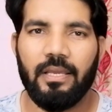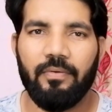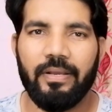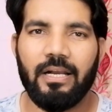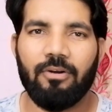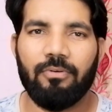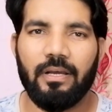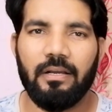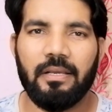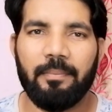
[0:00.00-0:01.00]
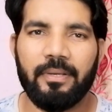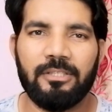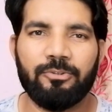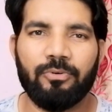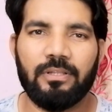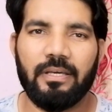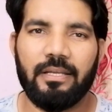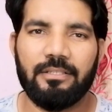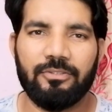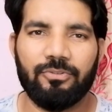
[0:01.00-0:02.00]
ఇవే కాకుండా కెమికల్స్ కూడా
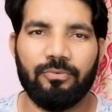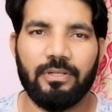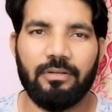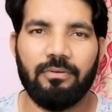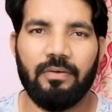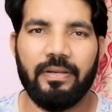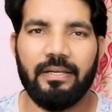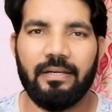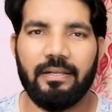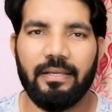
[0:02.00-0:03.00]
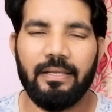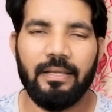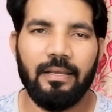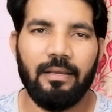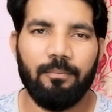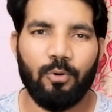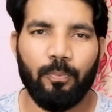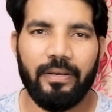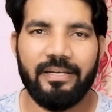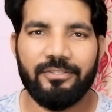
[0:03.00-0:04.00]
తయారు చేస్తూ ఉంటారు అవేంటంటే
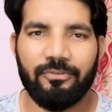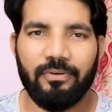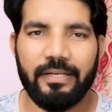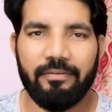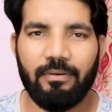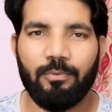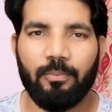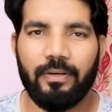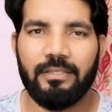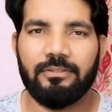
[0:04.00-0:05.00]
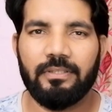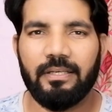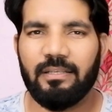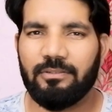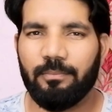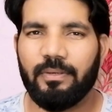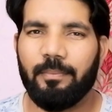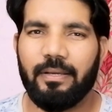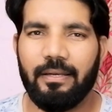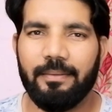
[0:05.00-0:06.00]
ప్రొపలెంట్స్ లిక్విడ్ ప్రొపలెంట్స్ ఇంకా సమ్
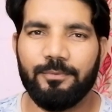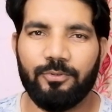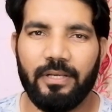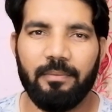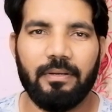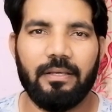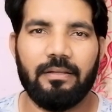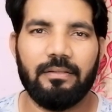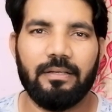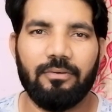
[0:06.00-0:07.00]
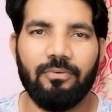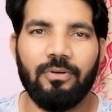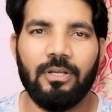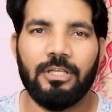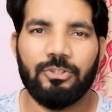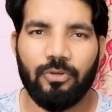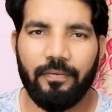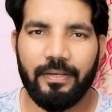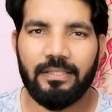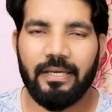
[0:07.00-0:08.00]
కెమికల్ నేమ్స్ ఉంటాయి మనకి అర్థం కావు సో
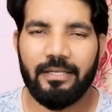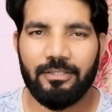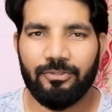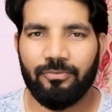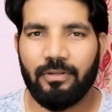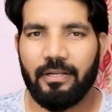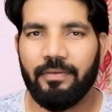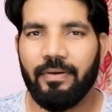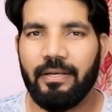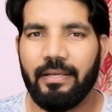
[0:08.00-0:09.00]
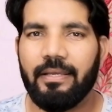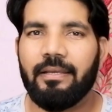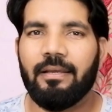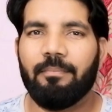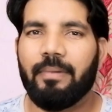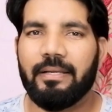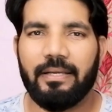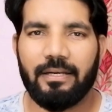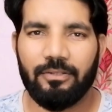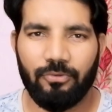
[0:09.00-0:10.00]
అవన్నీ తయారు చేస్తూ ఉంటారు ఇవన్నీ బయట
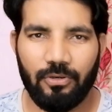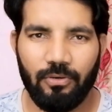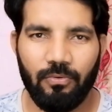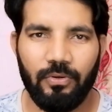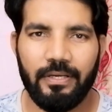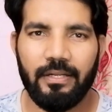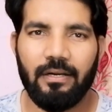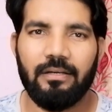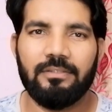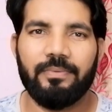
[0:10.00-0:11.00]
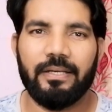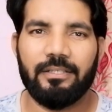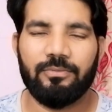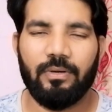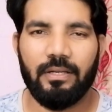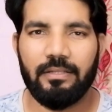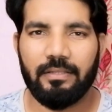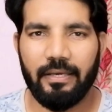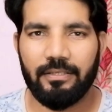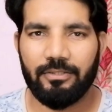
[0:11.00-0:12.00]
ఎక్కడ దొరకవు ఇండియన్ ఆర్డినెన్స్ ఫ్యాక్టరీస్ వాళ్ళే
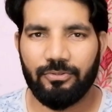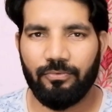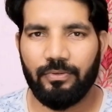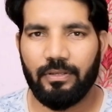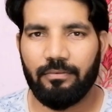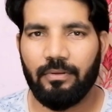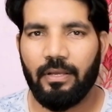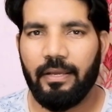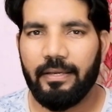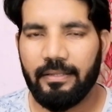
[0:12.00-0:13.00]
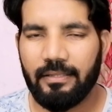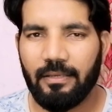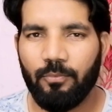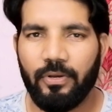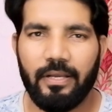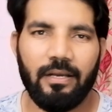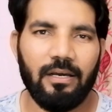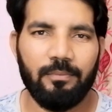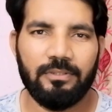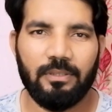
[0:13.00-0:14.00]
తయారు చేస్తూ ఉంటారు ఇదంతా ముఖ్యంగా
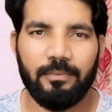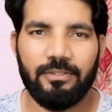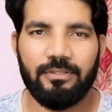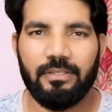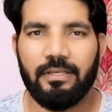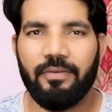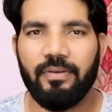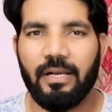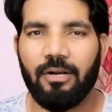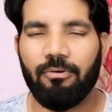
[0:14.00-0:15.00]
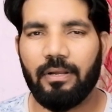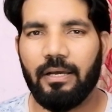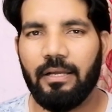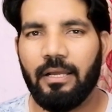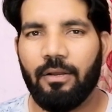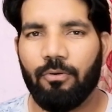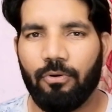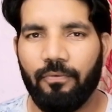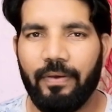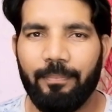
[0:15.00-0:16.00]
ఆర్మీకి సంబంధించినవి ఇవి కాకుండా
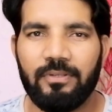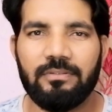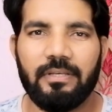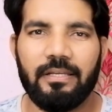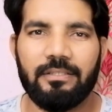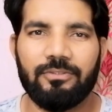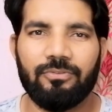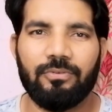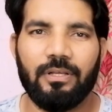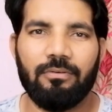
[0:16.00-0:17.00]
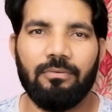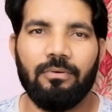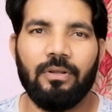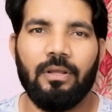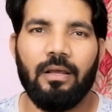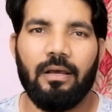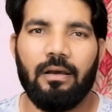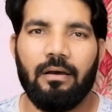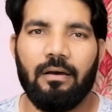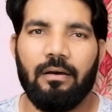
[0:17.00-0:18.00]
కొన్ని వెపన్స్ తయారు చేస్తూ ఉంటారు
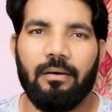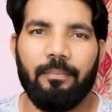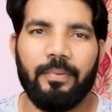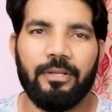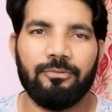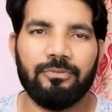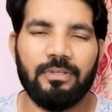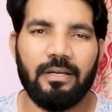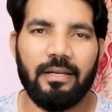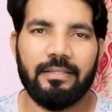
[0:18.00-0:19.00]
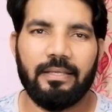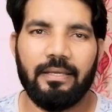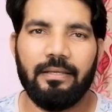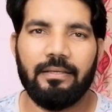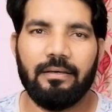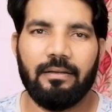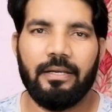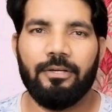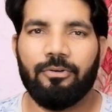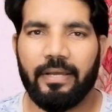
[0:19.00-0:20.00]
మీరు చూసినట్లయితే
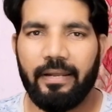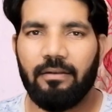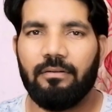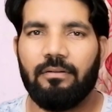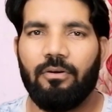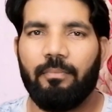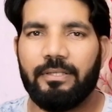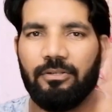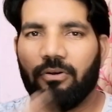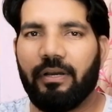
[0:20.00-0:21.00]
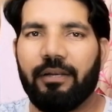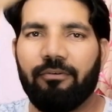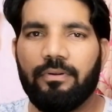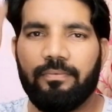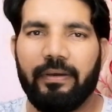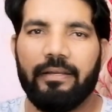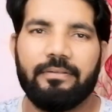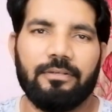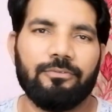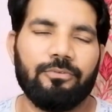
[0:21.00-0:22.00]
రెండు టైర్లలో మధ్యలో గన్ ఉండి
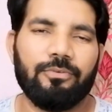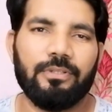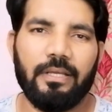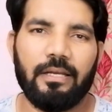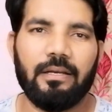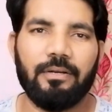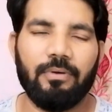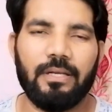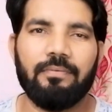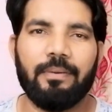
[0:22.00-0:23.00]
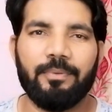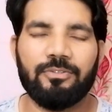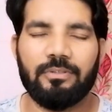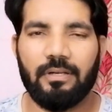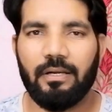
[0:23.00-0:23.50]
ఫైల్స్ అవుతుంటుంది అట్లాంటి వాటిని వెపన్స్ ఉంటారు